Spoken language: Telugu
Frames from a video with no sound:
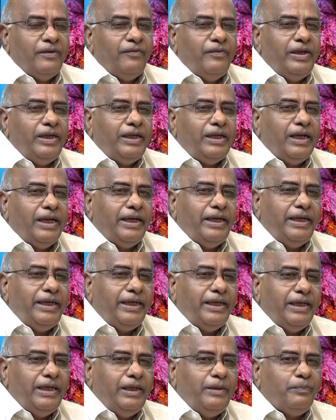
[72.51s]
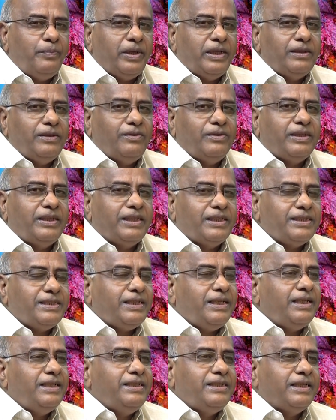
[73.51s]
వీటన్నిటినీ ప్రజలు
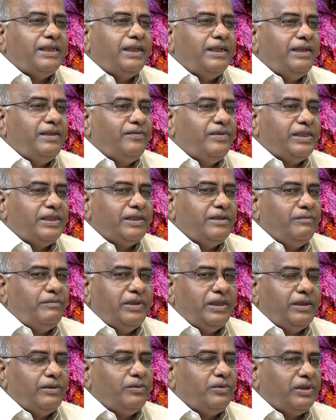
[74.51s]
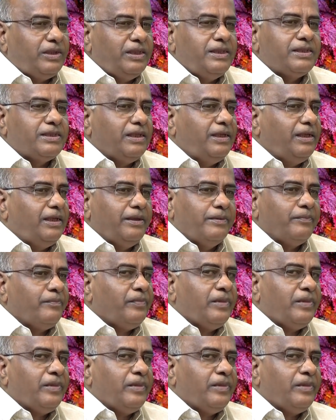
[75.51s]
తిరస్కరించారన్న విషయం మనం గుర్తించాలి